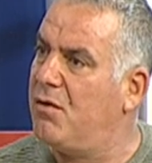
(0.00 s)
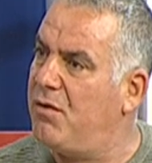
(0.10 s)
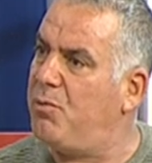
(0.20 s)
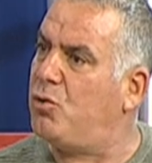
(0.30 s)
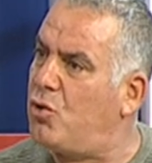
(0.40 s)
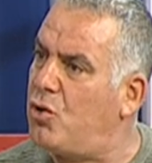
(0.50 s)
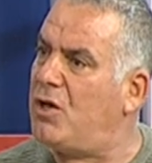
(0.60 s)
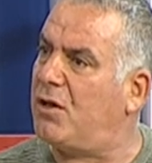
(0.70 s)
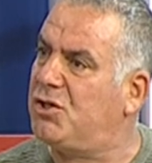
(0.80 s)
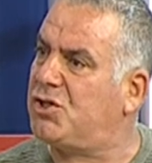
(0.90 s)
Ve bütün gün
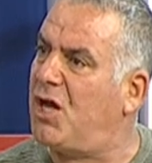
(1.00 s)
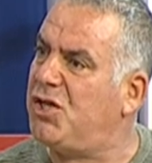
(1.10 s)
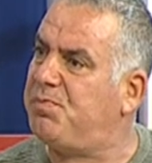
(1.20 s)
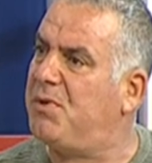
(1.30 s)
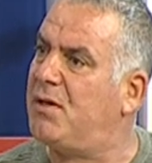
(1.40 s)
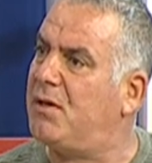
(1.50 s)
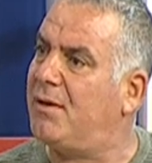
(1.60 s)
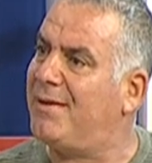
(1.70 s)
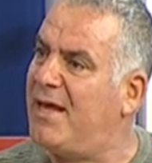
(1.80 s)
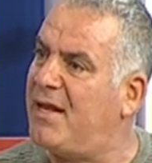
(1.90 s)
yatışta hiçbir
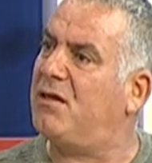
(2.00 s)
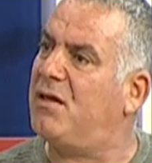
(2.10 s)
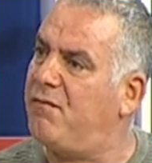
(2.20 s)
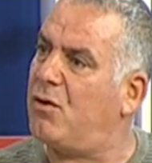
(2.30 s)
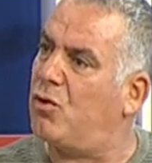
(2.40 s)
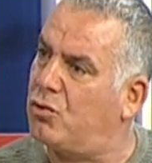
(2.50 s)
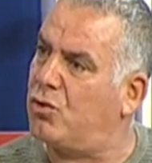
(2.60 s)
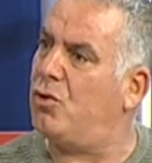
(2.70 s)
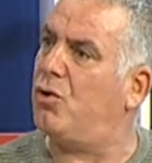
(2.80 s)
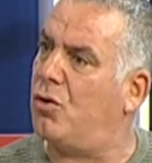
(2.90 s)
denetim ve
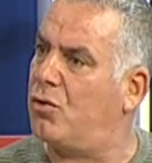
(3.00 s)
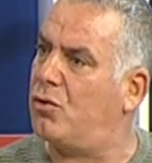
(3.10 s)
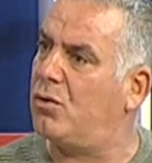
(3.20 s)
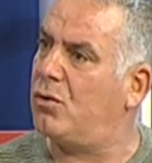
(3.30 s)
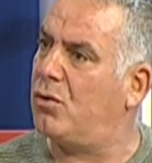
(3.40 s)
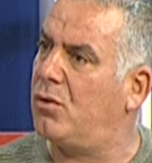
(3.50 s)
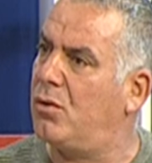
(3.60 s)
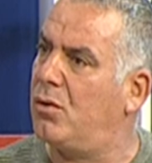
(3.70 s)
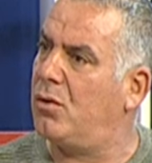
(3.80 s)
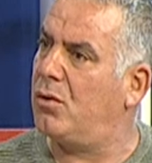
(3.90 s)
kontrol yok.
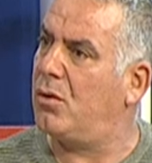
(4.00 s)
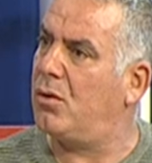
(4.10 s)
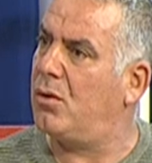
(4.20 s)
Evet.